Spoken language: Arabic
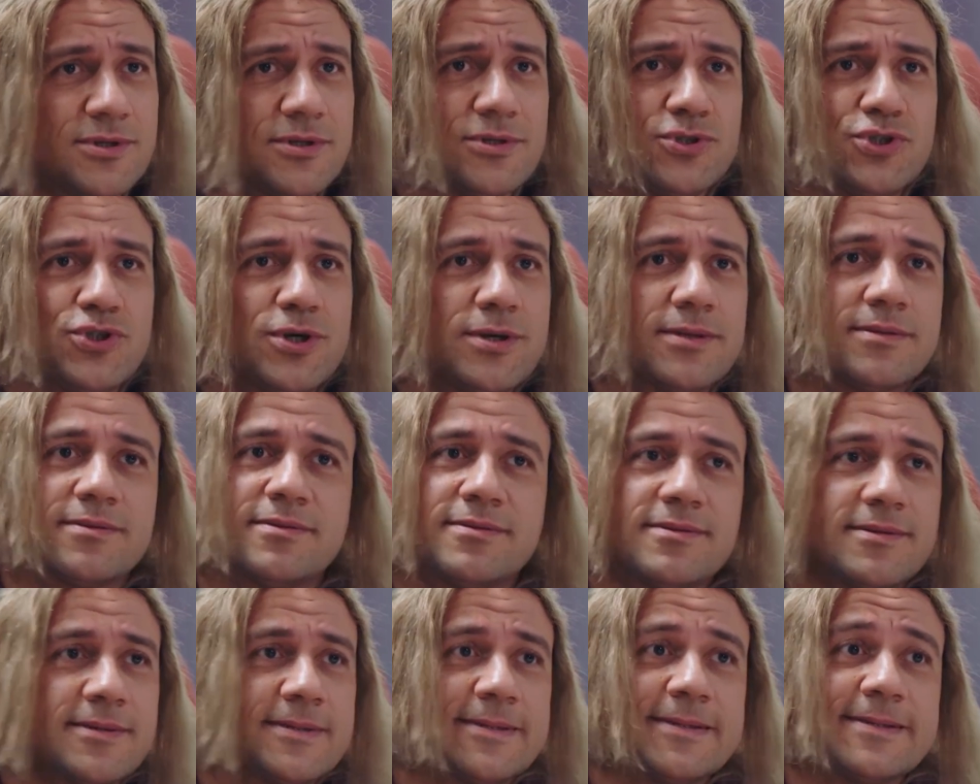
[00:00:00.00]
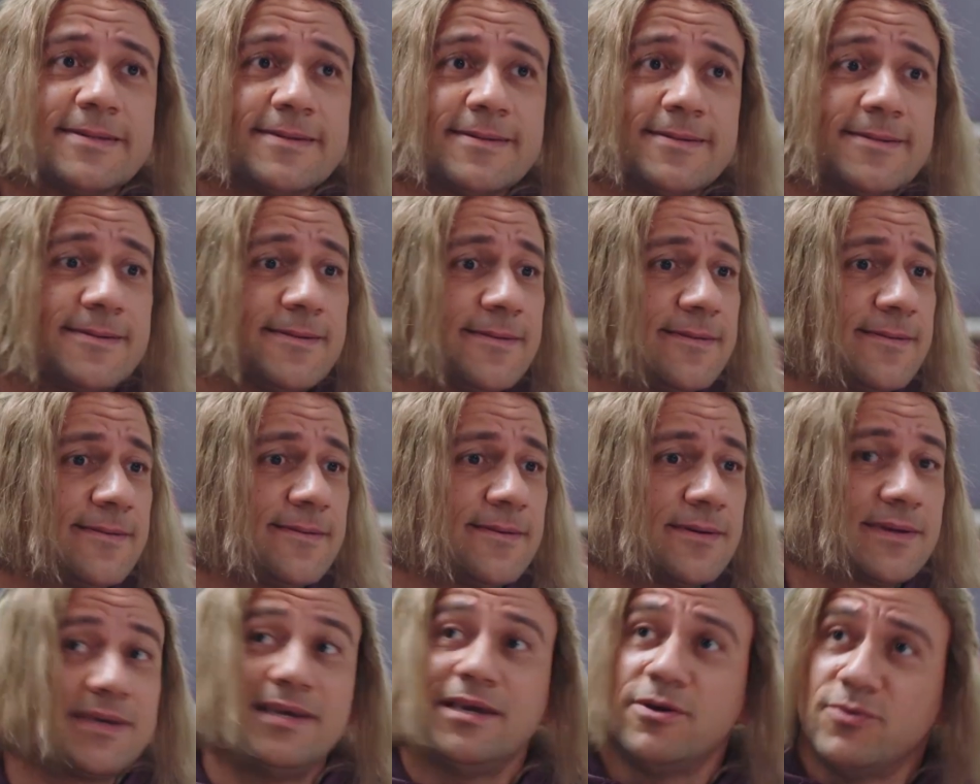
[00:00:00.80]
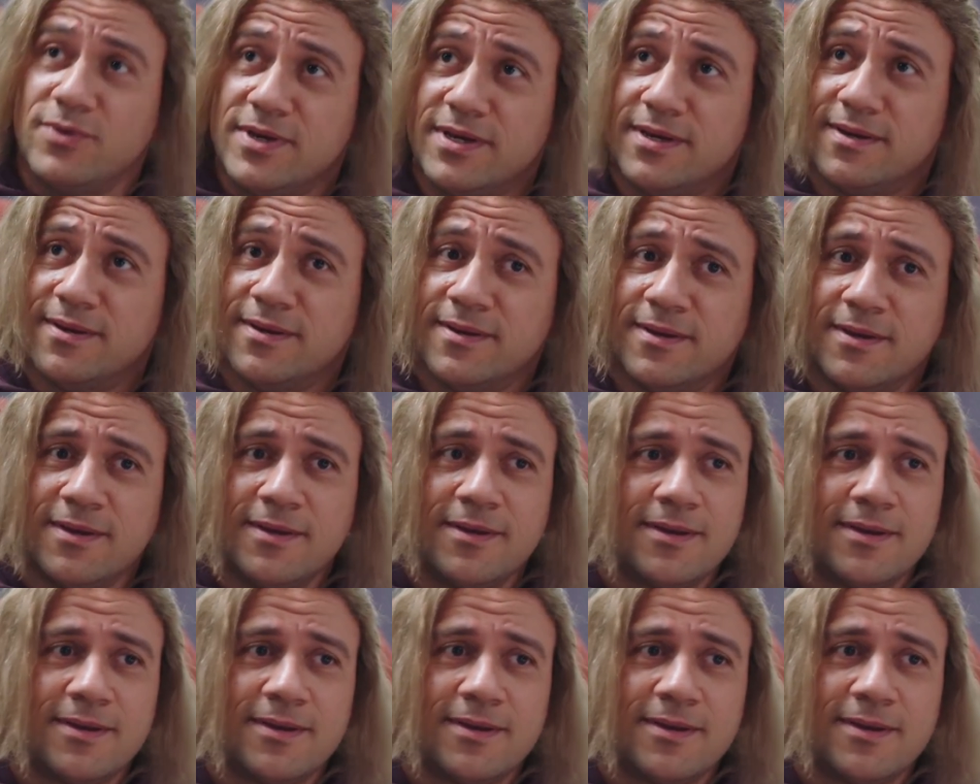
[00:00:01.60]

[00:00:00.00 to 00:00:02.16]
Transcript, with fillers: ترانشات آه، كيوي